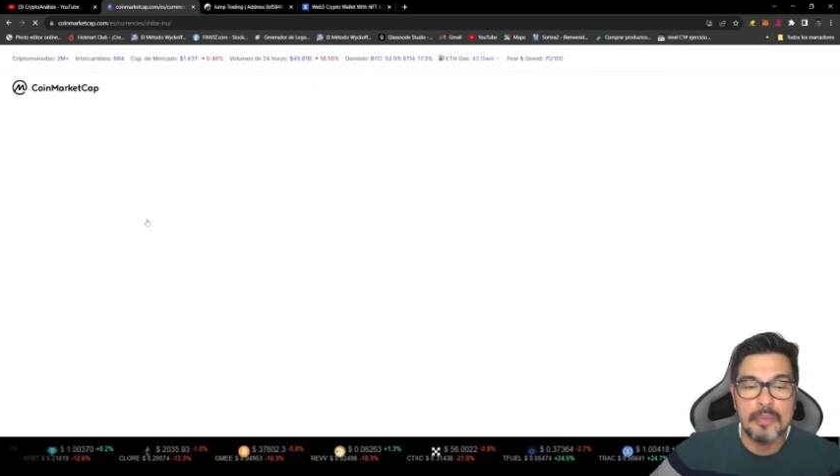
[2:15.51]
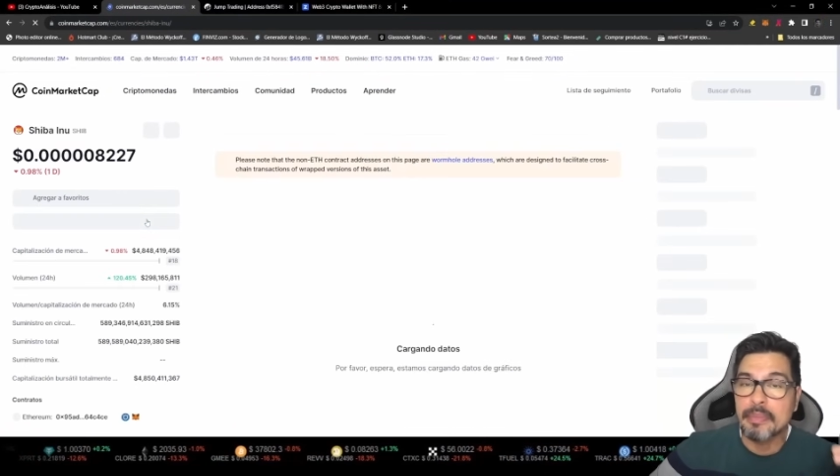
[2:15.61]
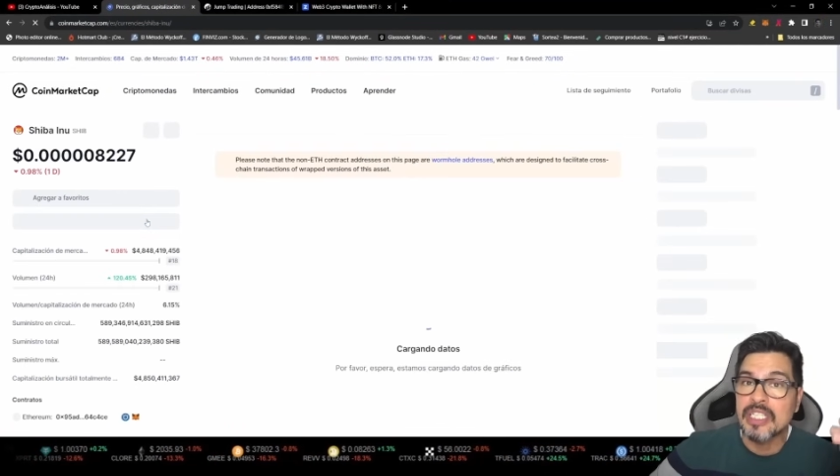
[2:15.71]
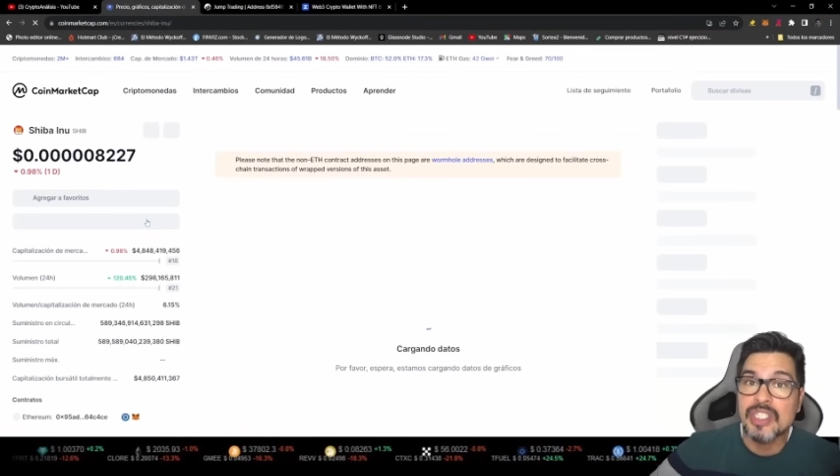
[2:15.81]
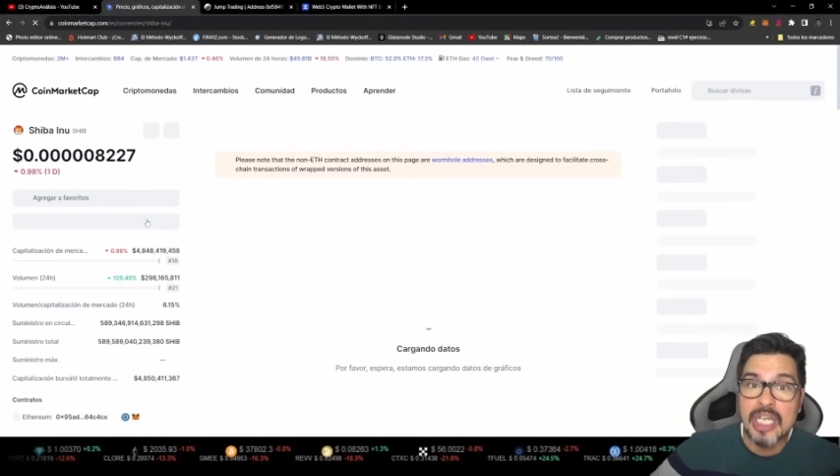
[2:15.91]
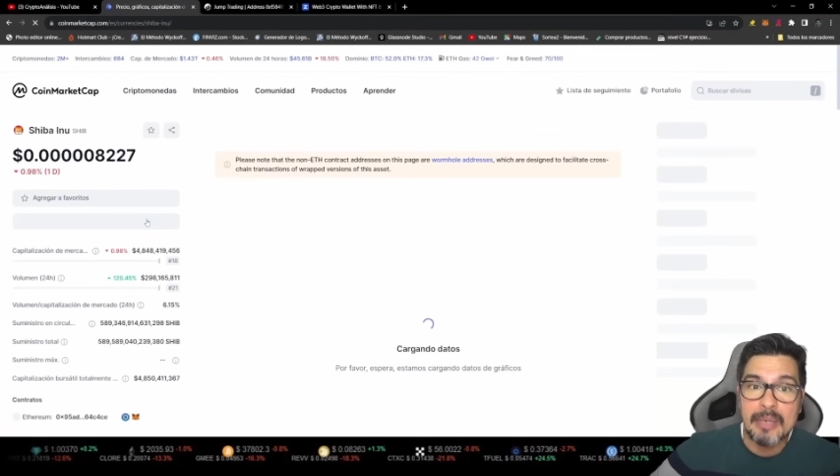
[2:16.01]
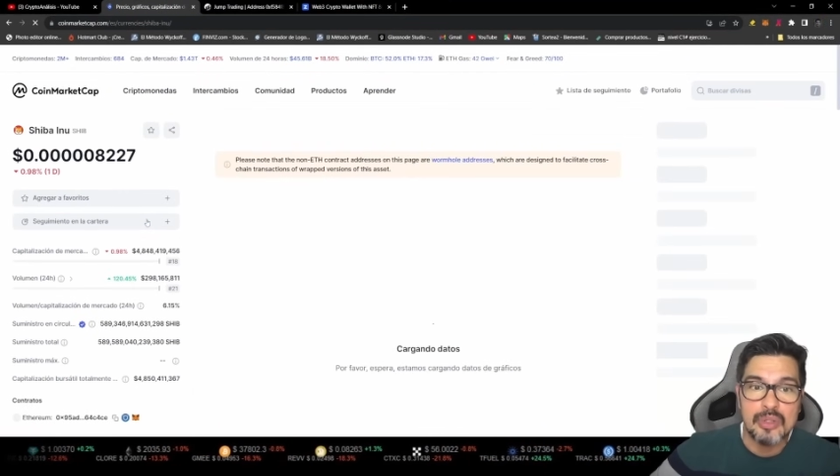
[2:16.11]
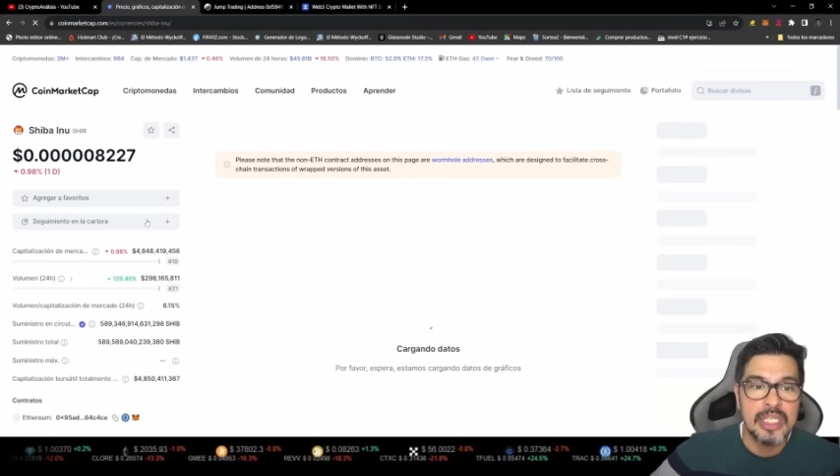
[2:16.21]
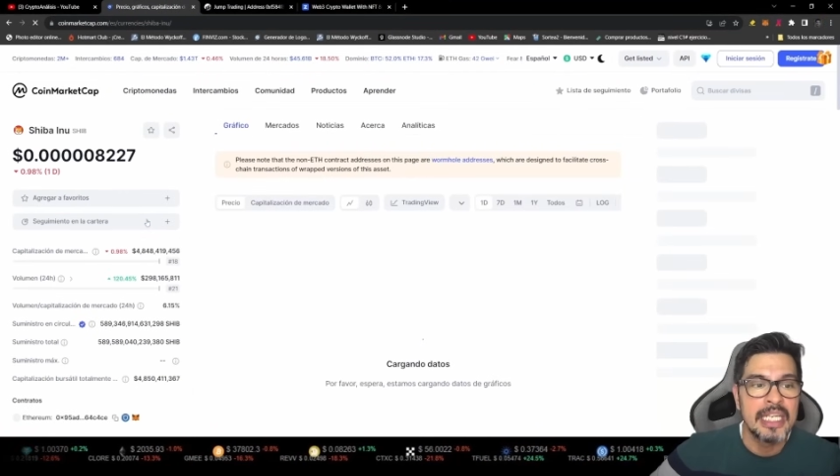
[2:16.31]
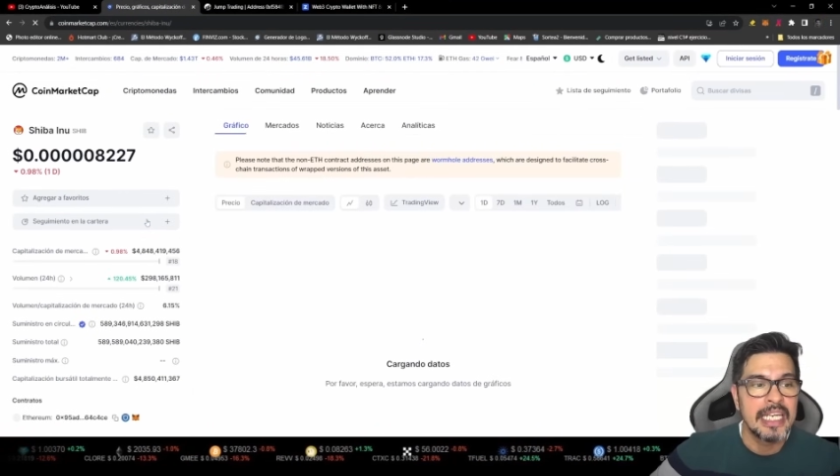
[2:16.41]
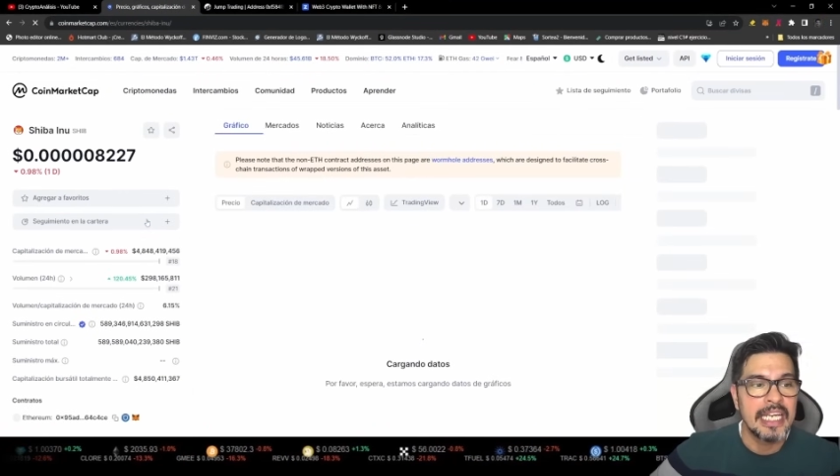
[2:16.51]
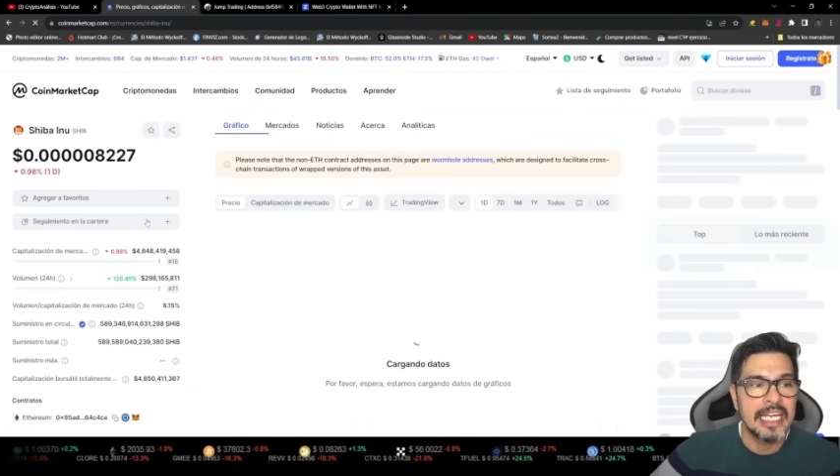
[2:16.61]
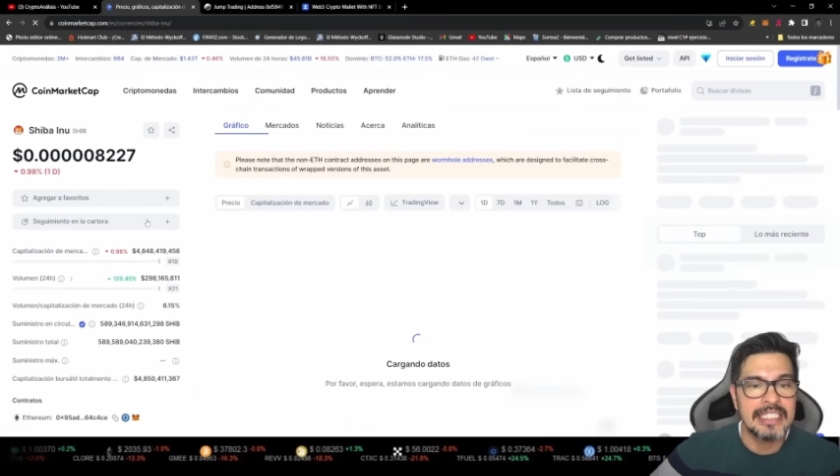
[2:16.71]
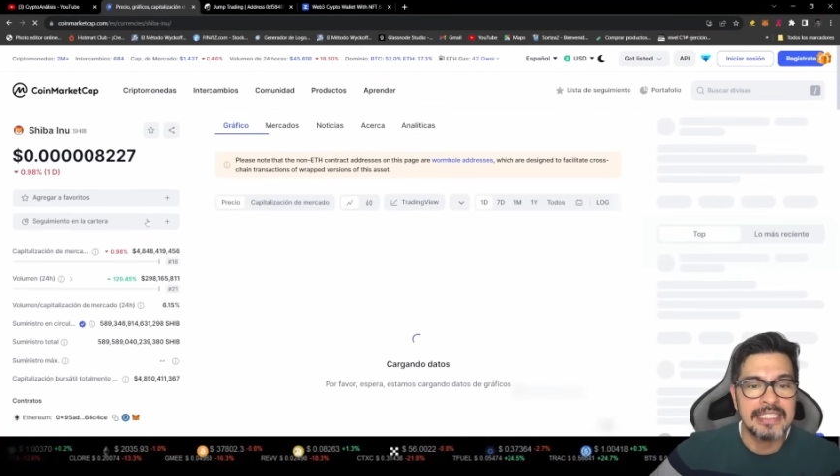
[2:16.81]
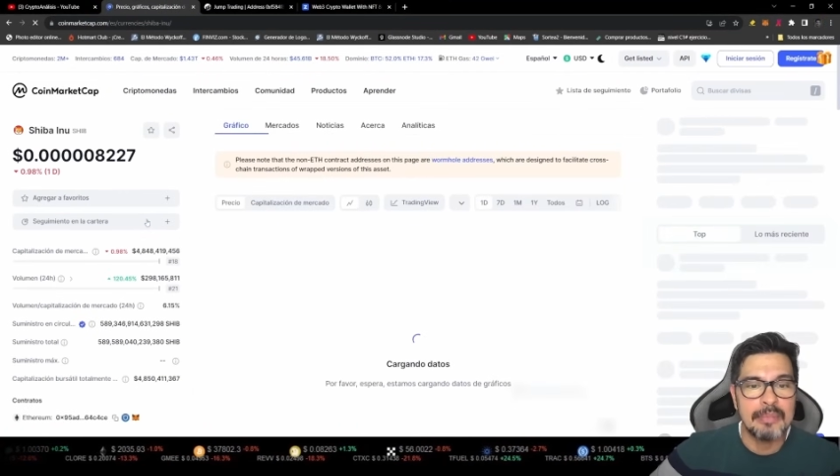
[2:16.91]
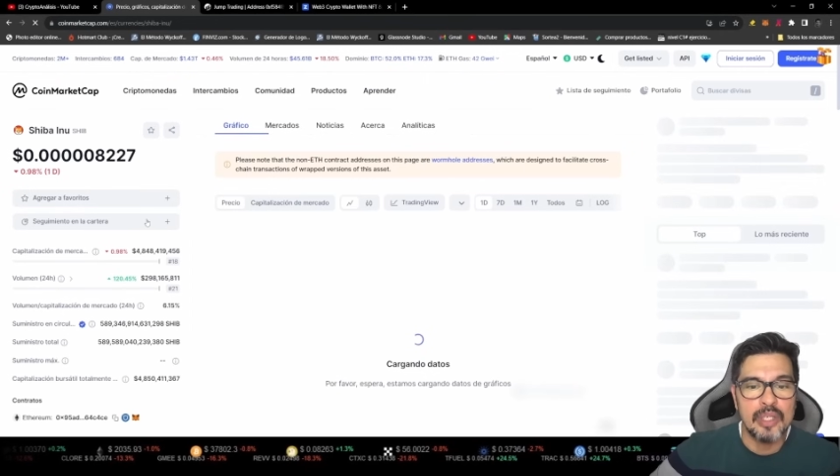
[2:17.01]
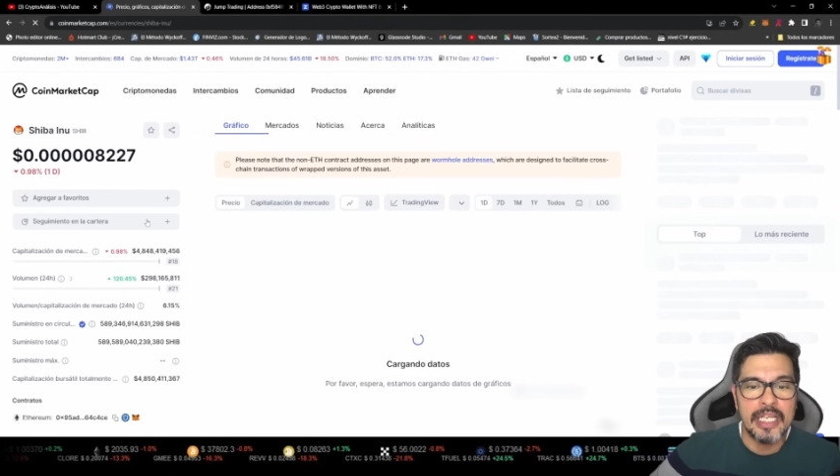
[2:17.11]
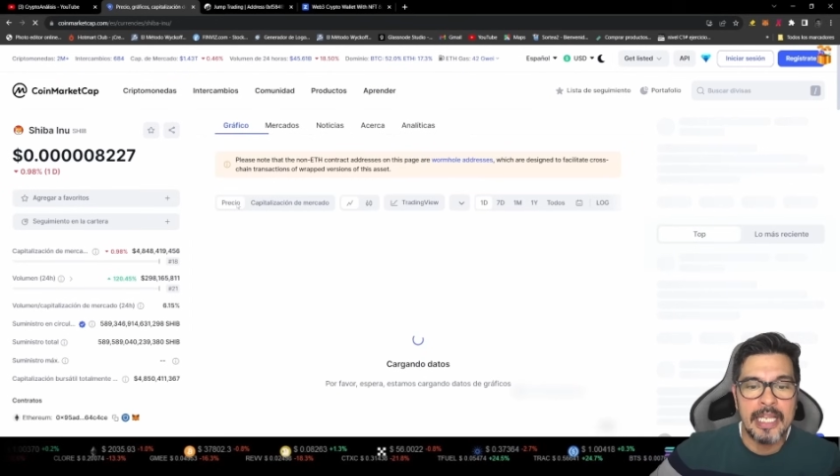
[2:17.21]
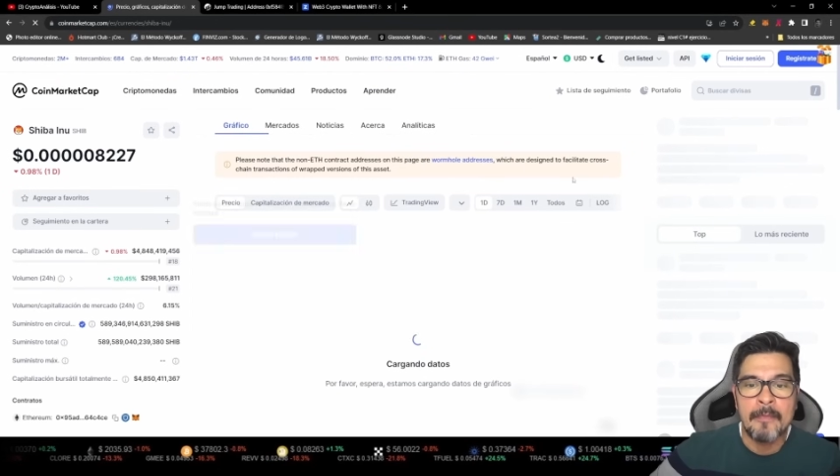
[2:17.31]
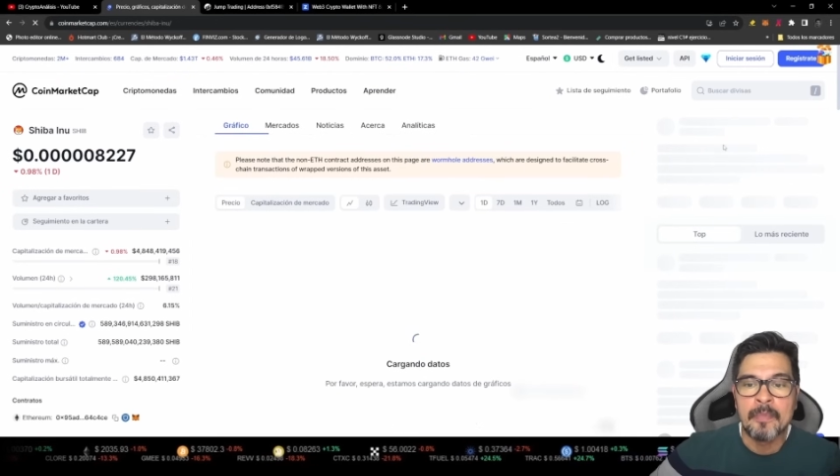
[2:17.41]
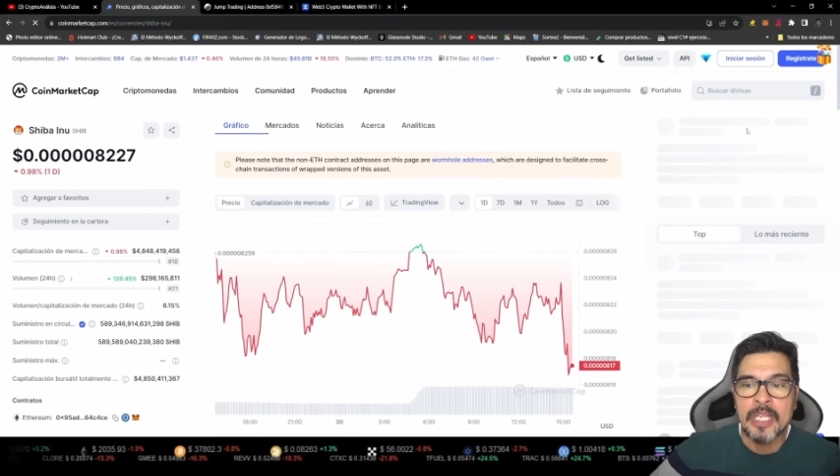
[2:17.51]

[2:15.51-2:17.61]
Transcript: Pinchamos en esta moneda